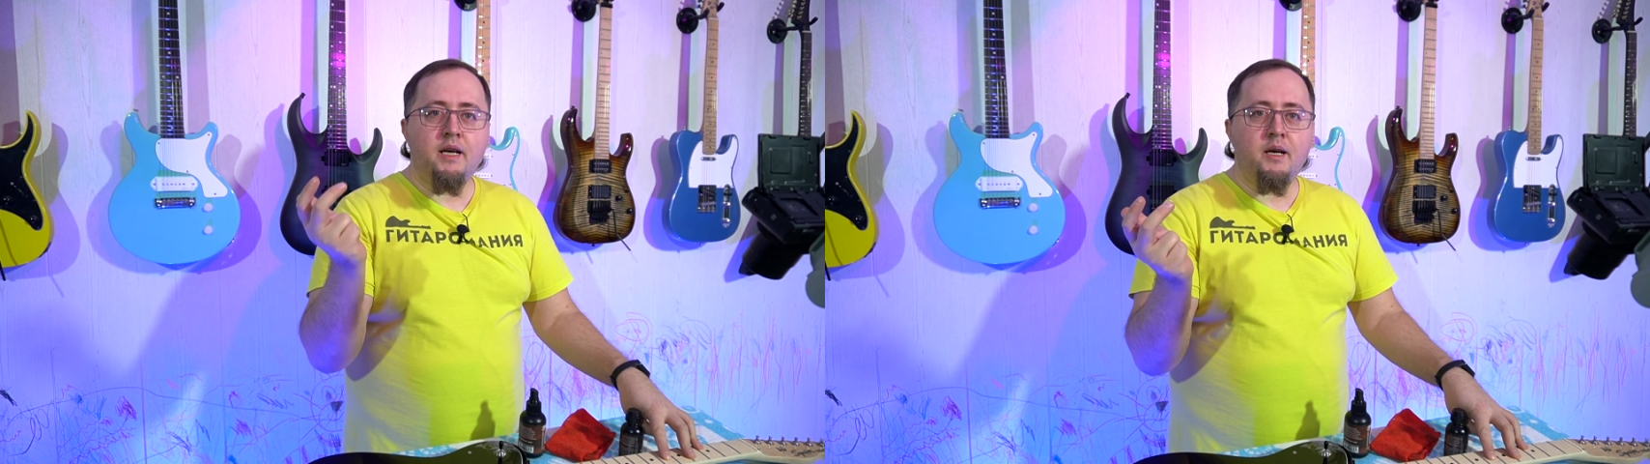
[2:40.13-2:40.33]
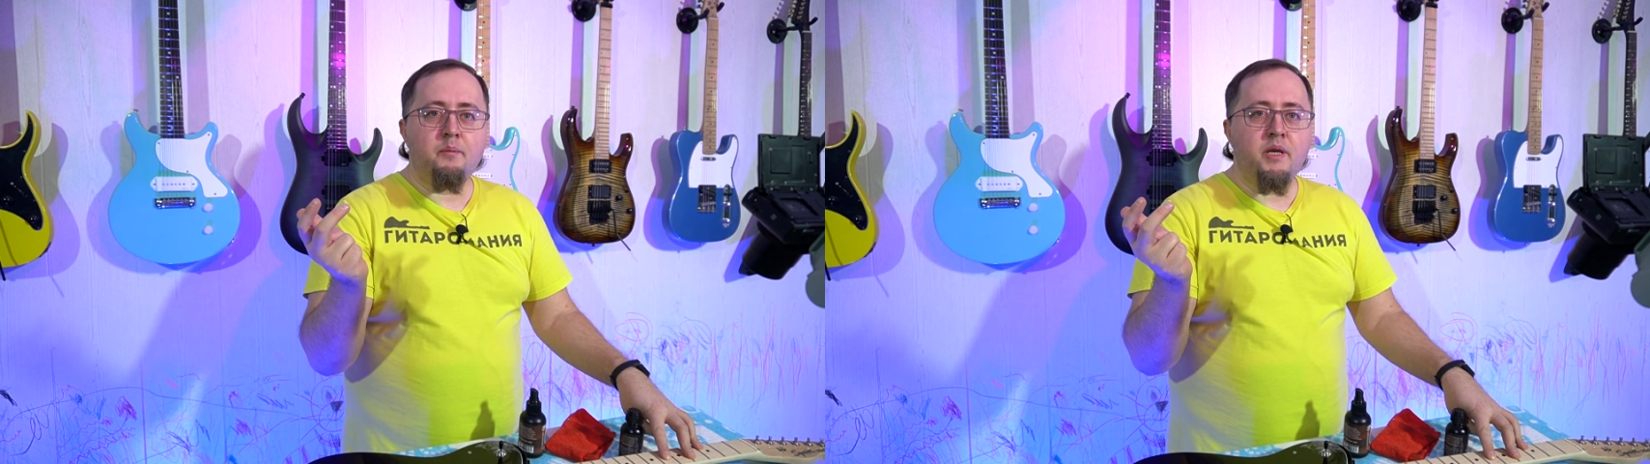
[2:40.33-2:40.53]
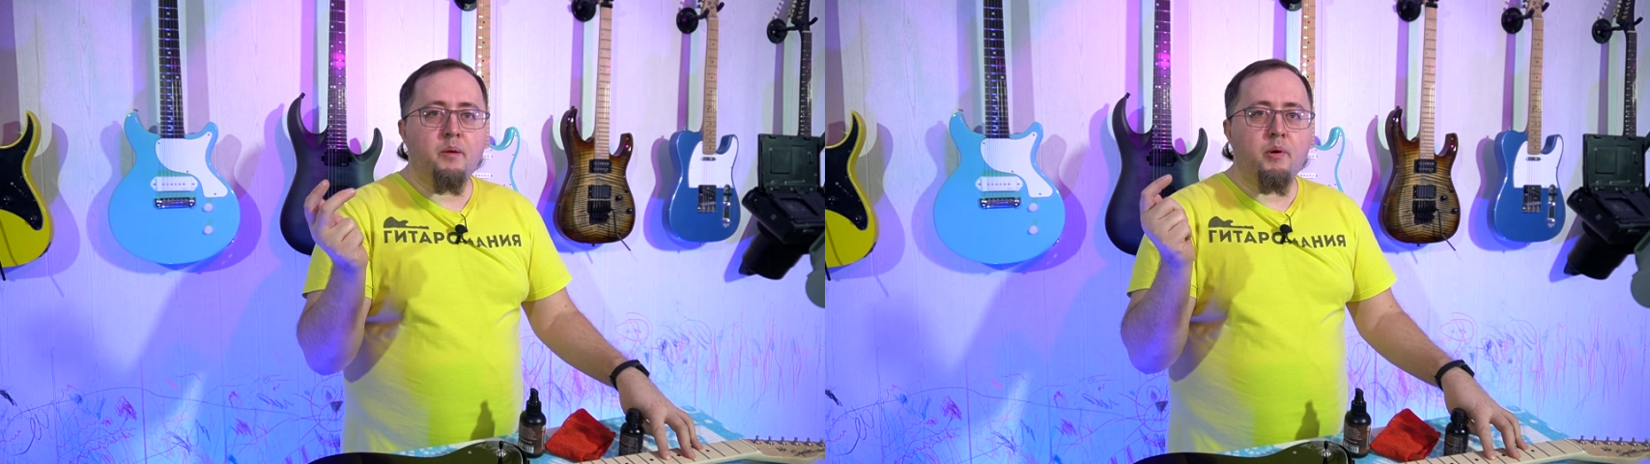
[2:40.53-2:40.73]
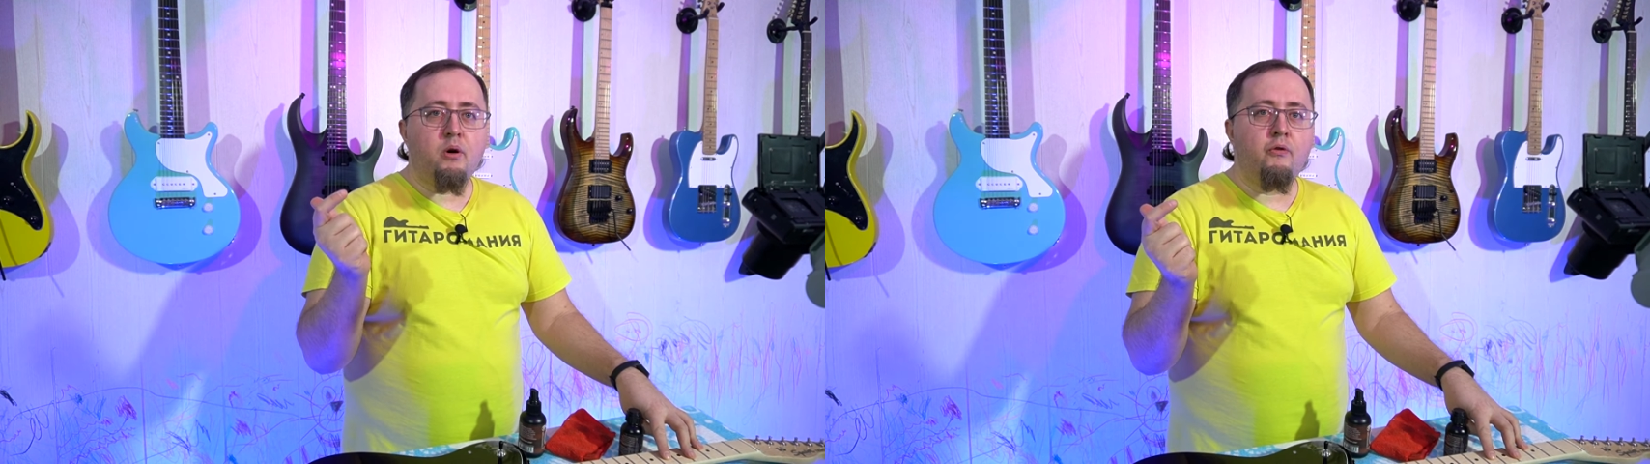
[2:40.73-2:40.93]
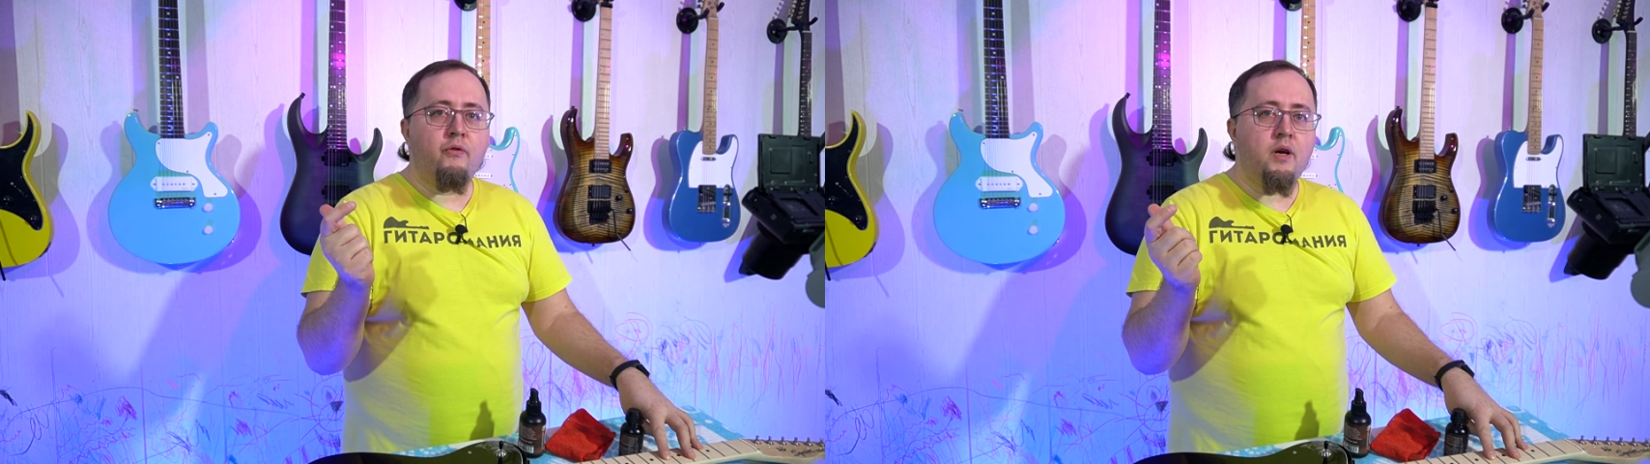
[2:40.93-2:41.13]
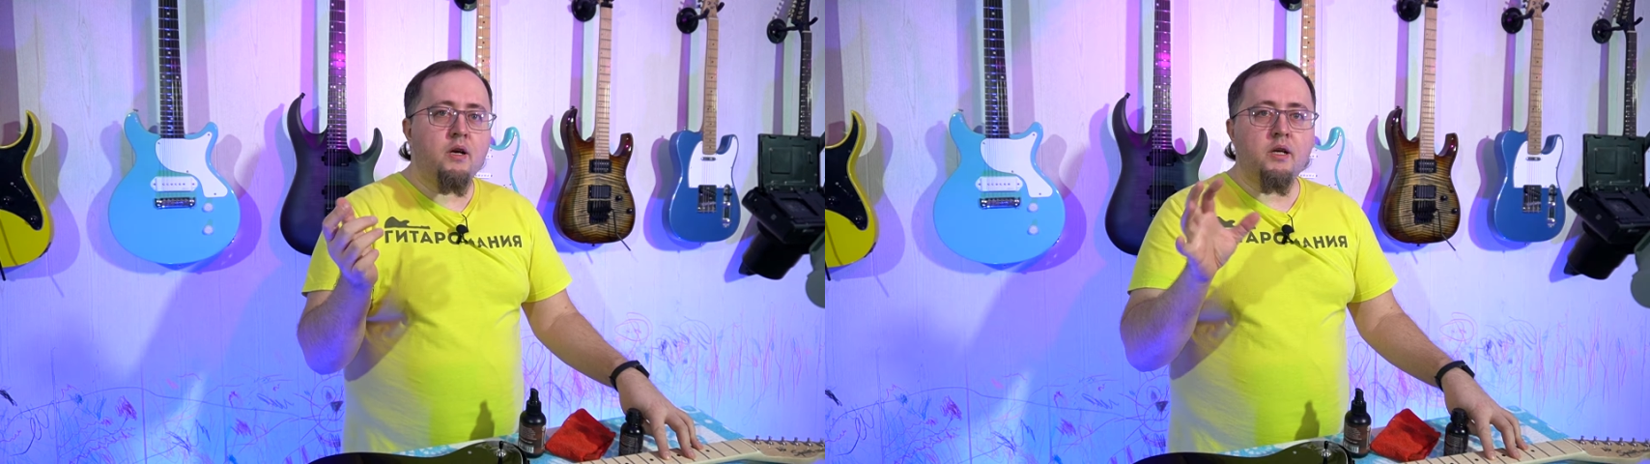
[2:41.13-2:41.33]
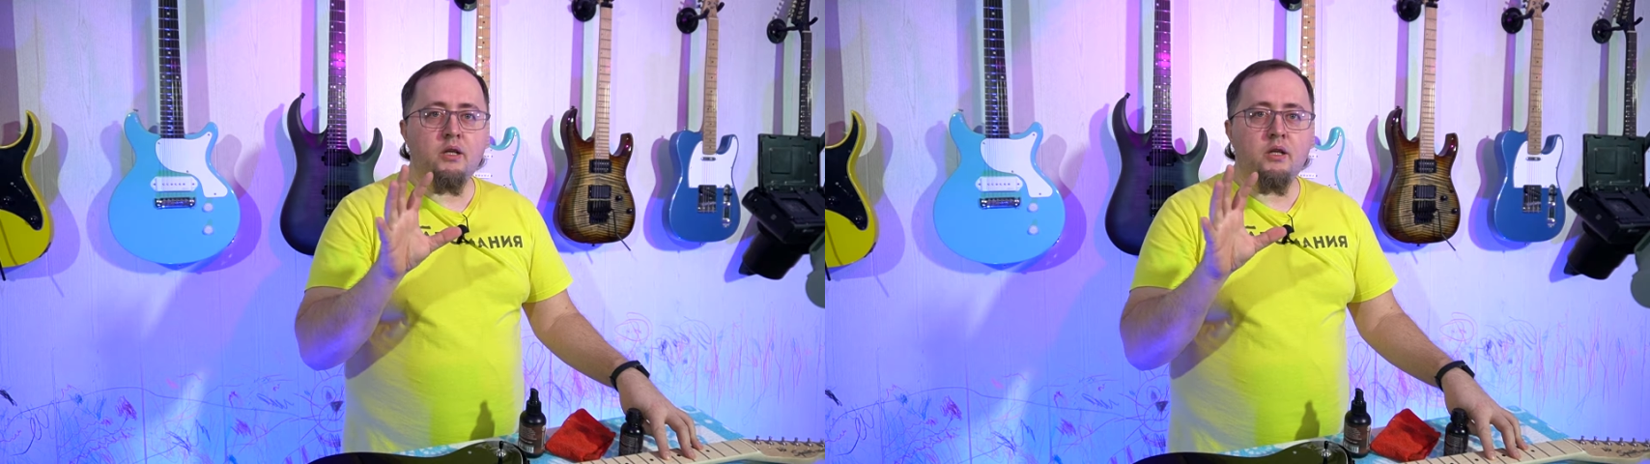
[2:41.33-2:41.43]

эбони, пауфер